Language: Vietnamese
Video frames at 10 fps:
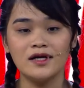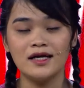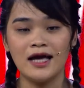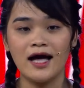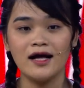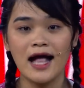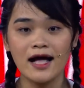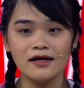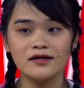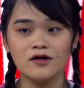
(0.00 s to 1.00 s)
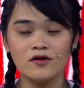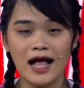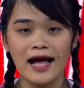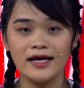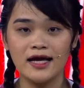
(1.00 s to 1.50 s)
Dạ đắt, con
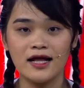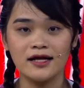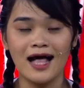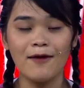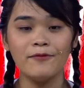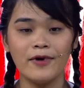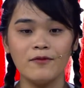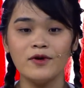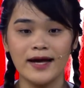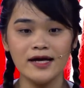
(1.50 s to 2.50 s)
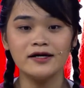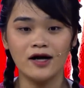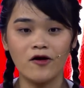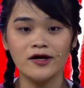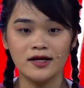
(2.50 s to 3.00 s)
like vậy là tám mươi mấy người
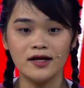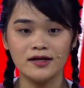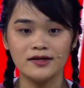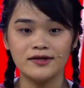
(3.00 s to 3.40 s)
coi lận á.